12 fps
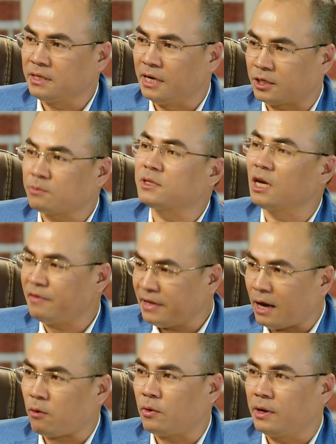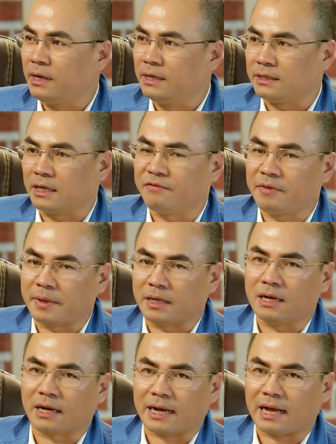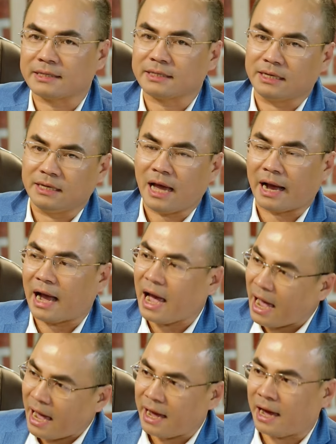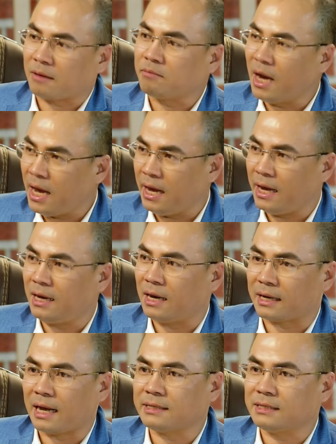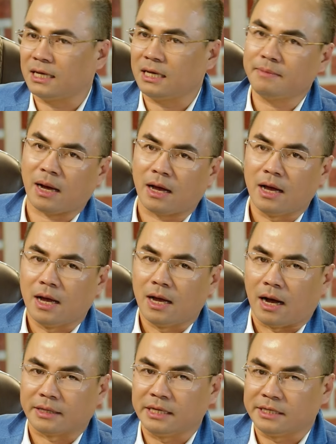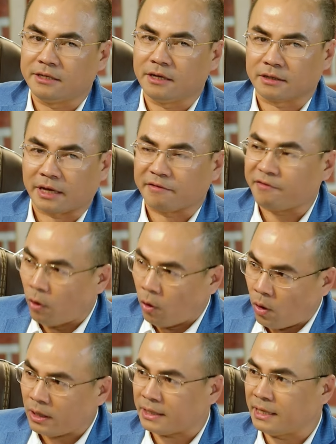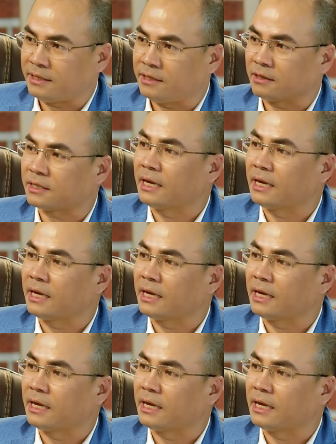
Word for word: những người trong giới với nhau yeah. chẳng như phân biệt như là ca sĩ hạng A hạng B hay là yeah. ca sĩ mà à, thị trường thành phố hay là thị trường yeah.